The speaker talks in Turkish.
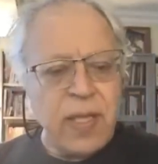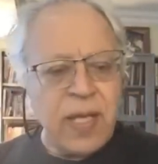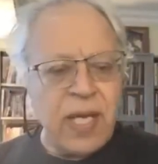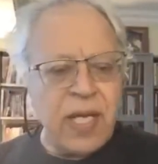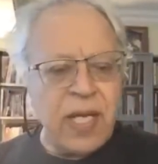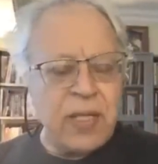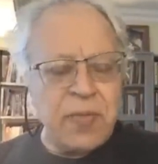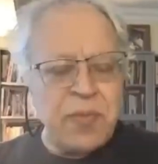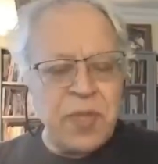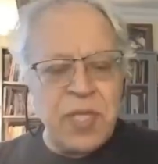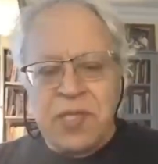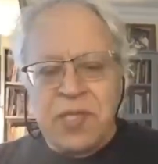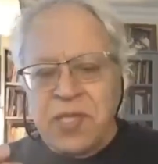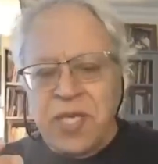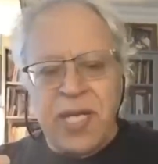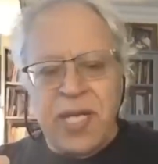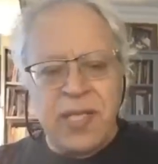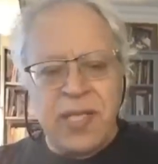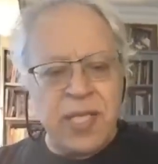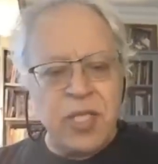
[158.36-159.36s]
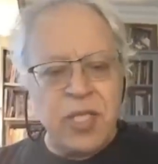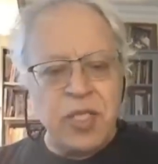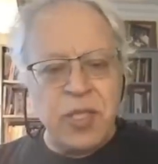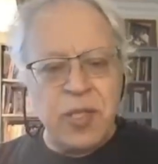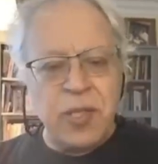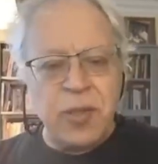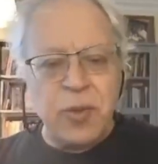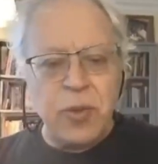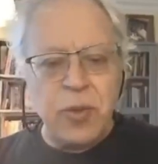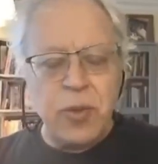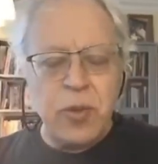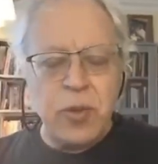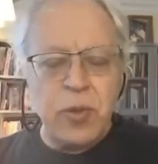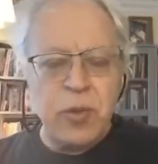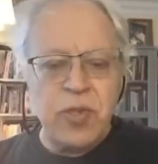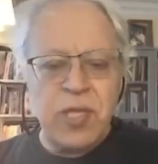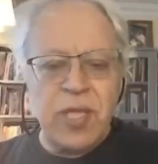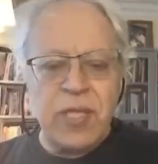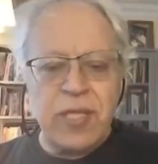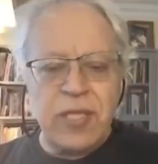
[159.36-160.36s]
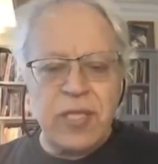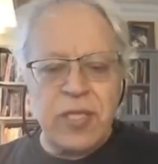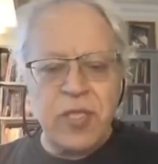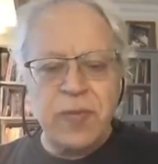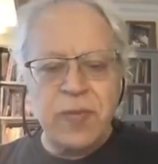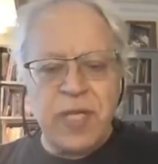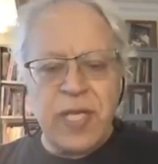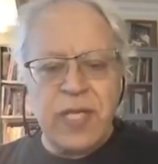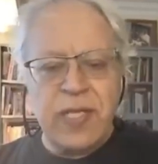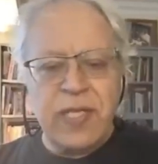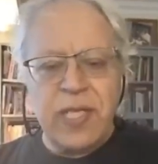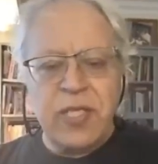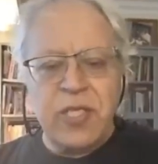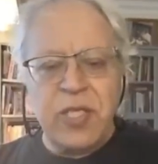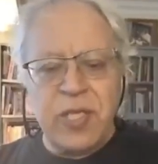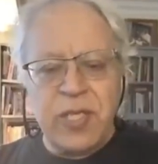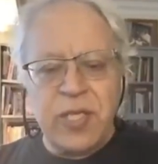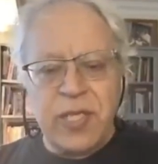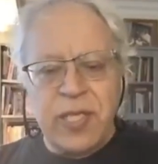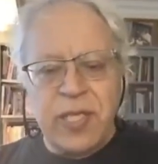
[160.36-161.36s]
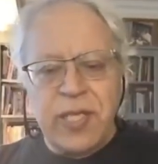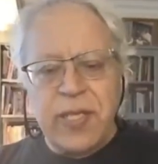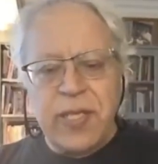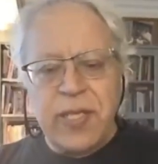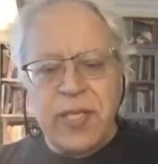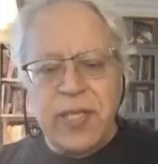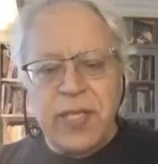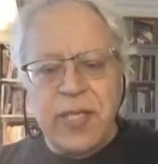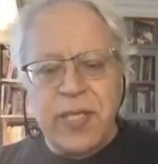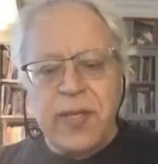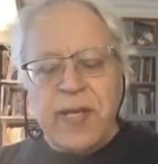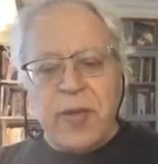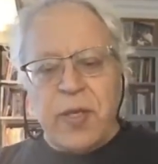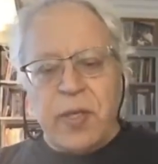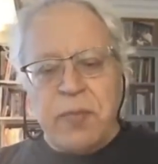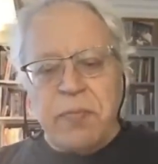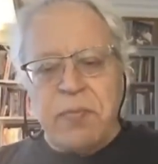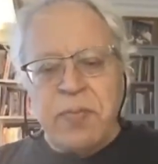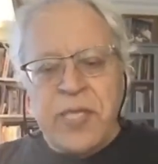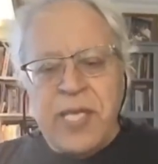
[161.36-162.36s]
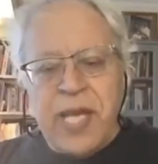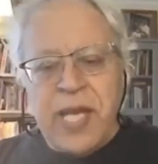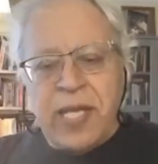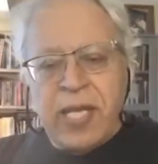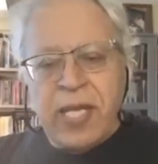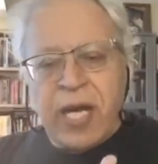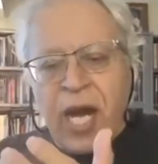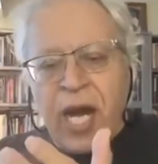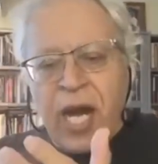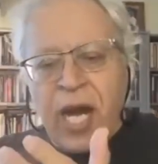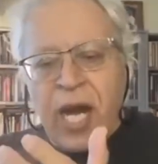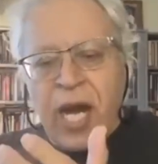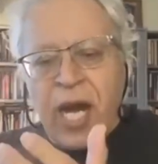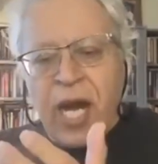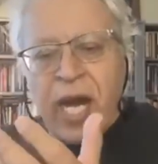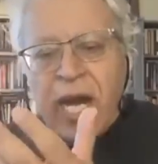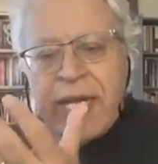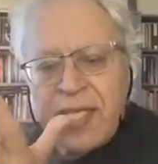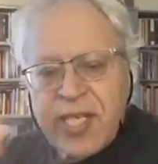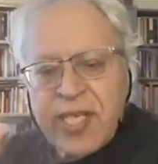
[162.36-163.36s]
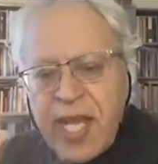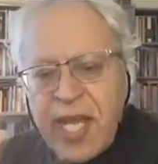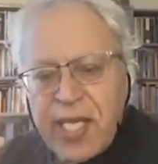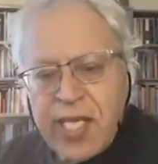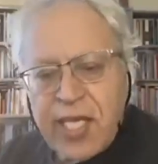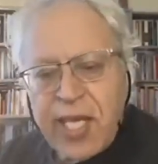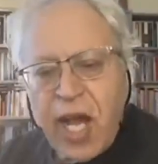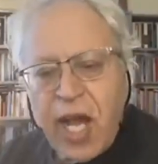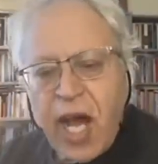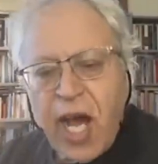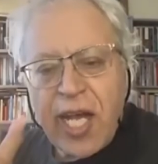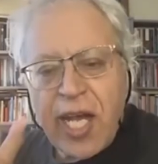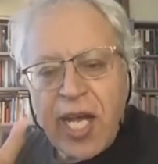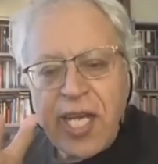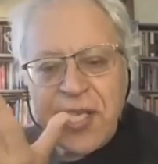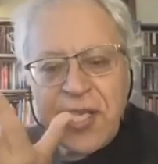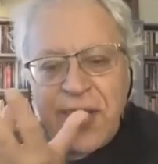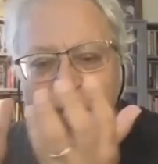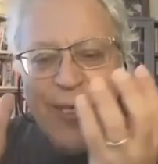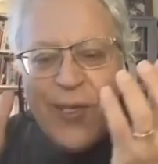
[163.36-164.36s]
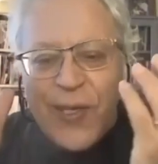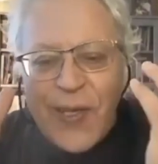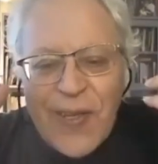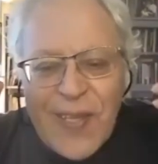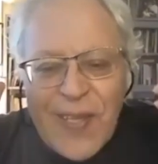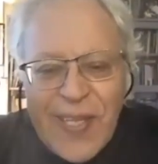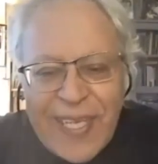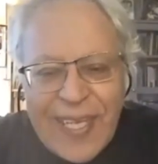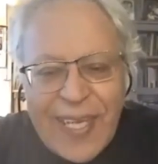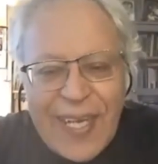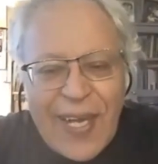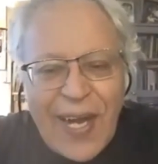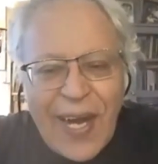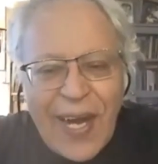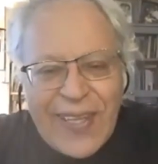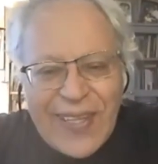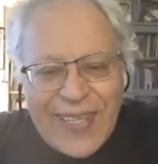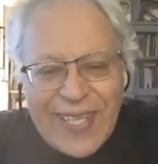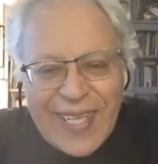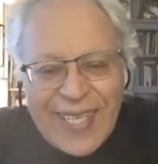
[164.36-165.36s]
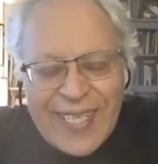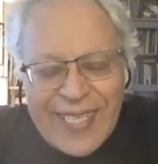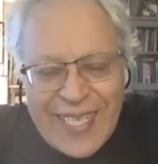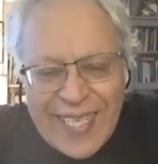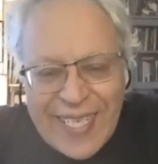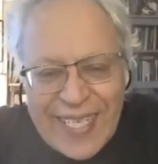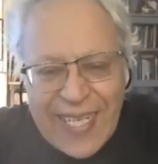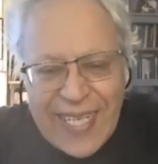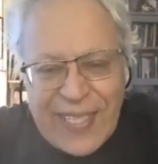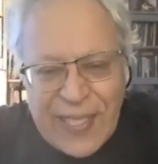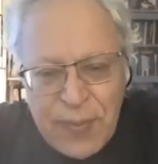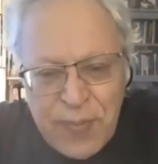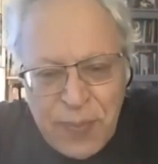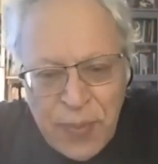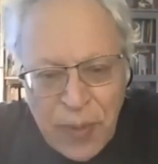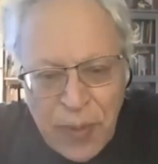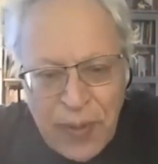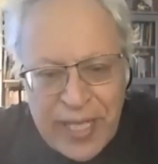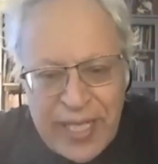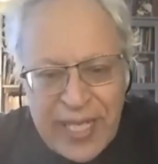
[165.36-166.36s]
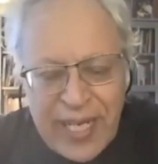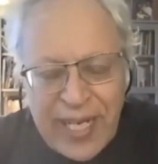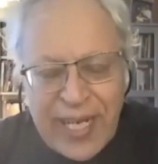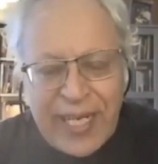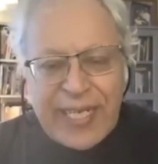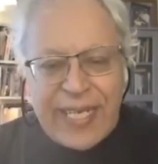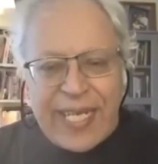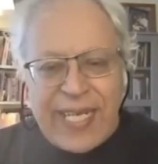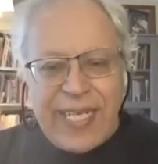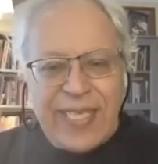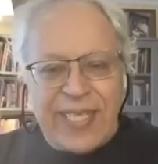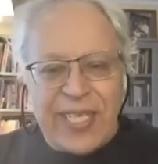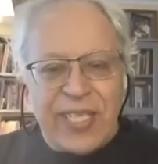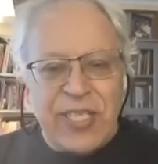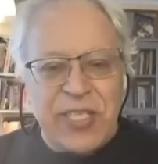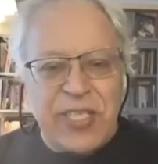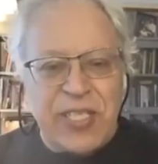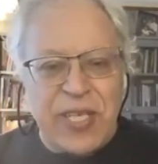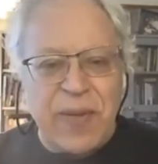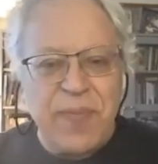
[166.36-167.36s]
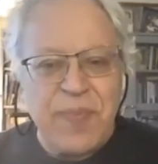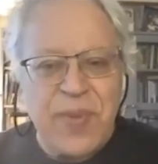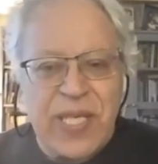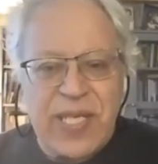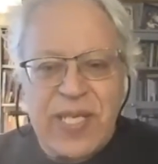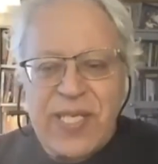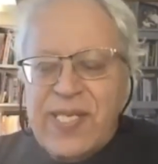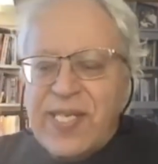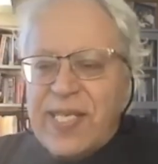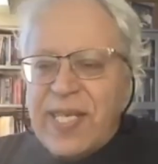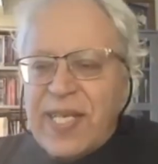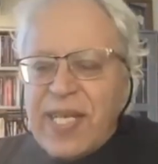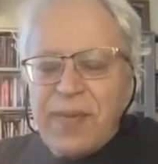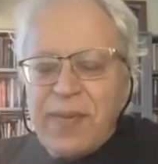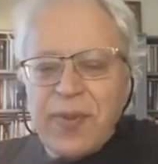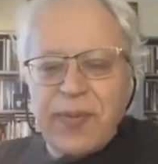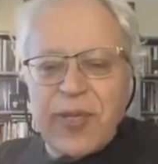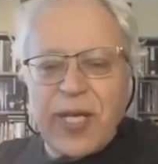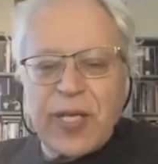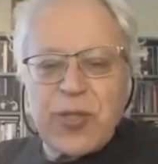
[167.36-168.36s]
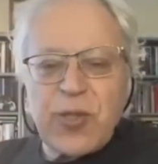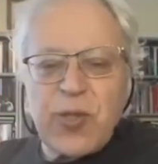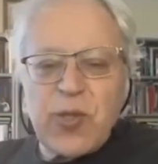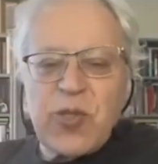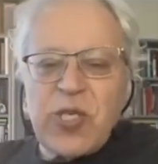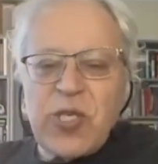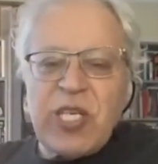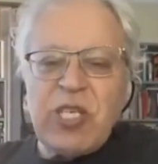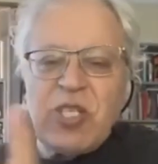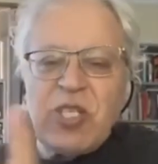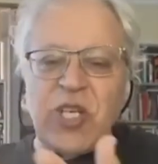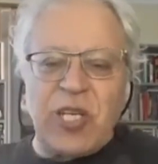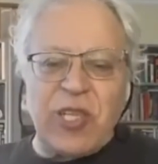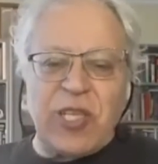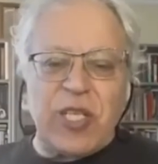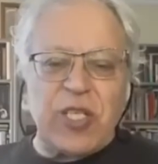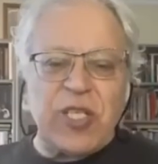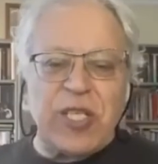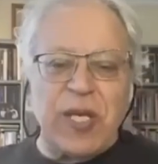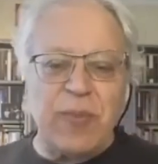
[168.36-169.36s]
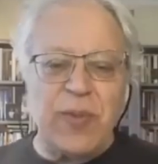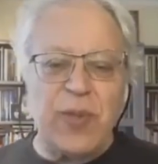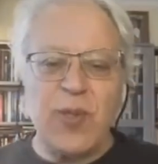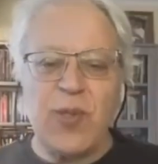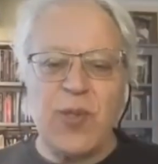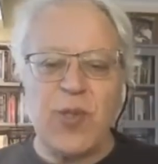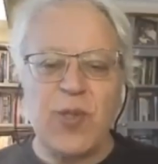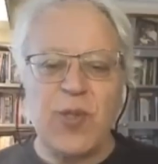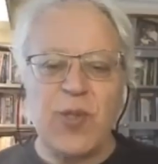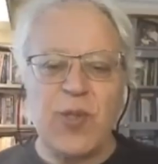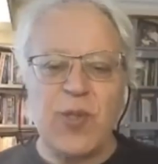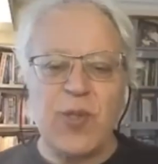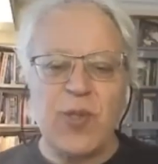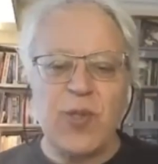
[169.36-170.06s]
Hani biraz renk değişikliği oluyor. Güzel kardeşim renk değişikliği senle aynı rengi, aynı e, hatta genetik babayı anneyi taşıyan birisiyle bir bakıyorsun hiç anlaşamıyorsun.